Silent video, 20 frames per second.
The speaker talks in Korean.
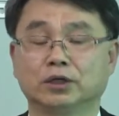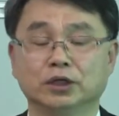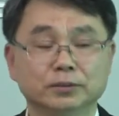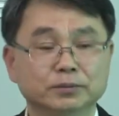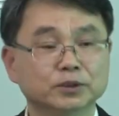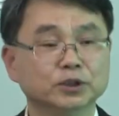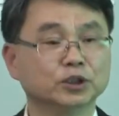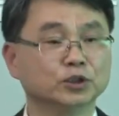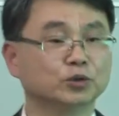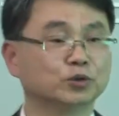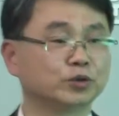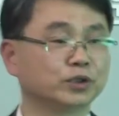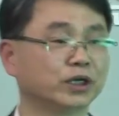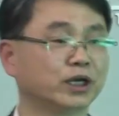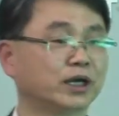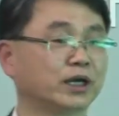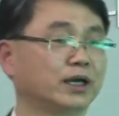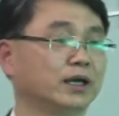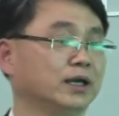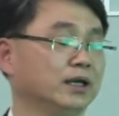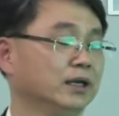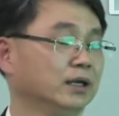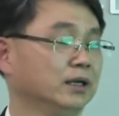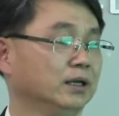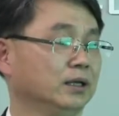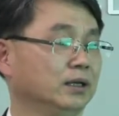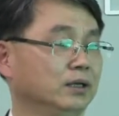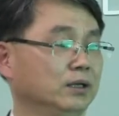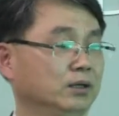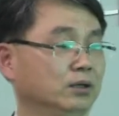그분이 우리의
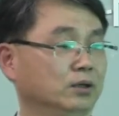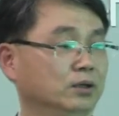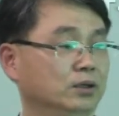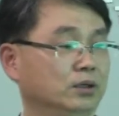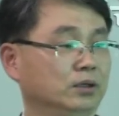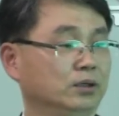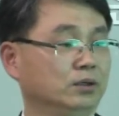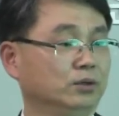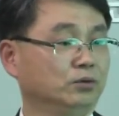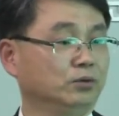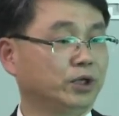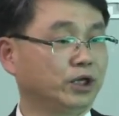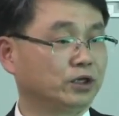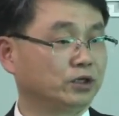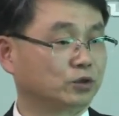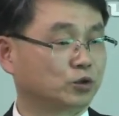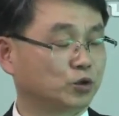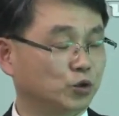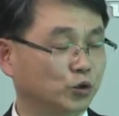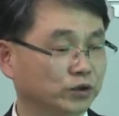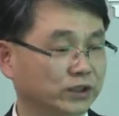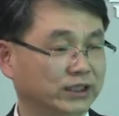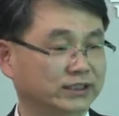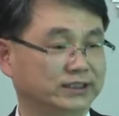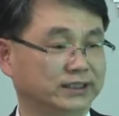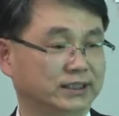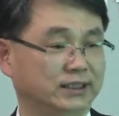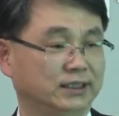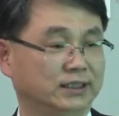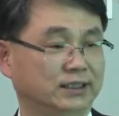우리를
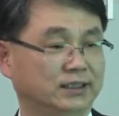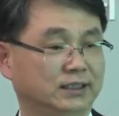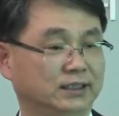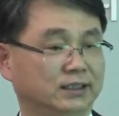구원하실